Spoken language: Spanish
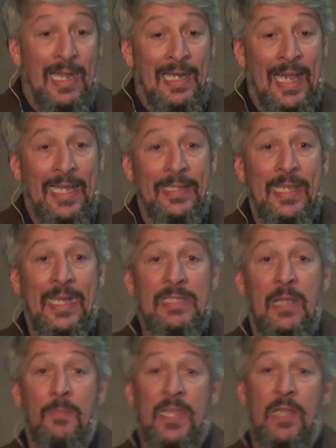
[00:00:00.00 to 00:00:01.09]
La gente que está
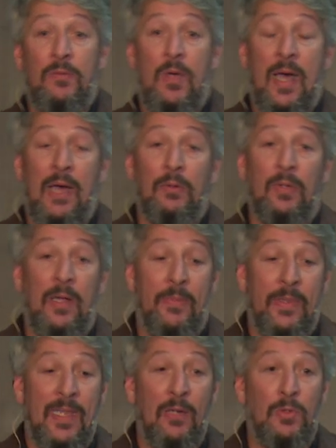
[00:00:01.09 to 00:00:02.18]
empezando a
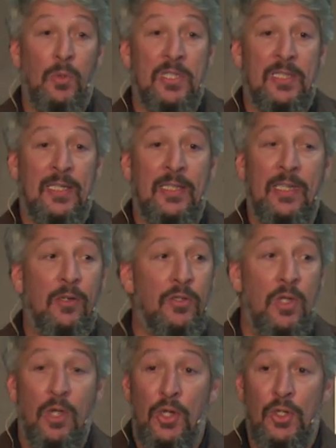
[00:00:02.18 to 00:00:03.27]
vender autobuses eléctricos
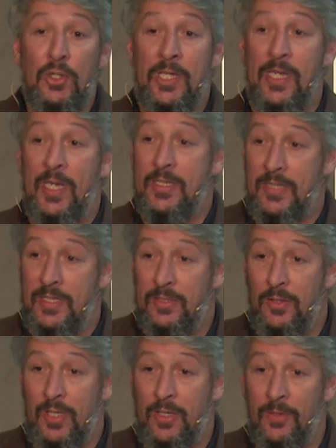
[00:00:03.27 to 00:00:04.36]
no tiene ese
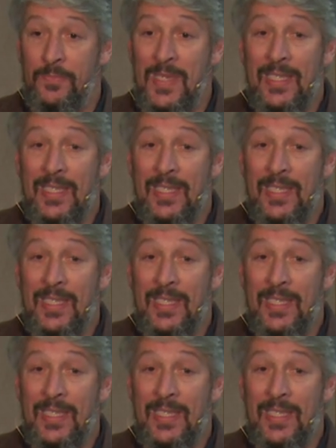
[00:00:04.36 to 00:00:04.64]
histórico.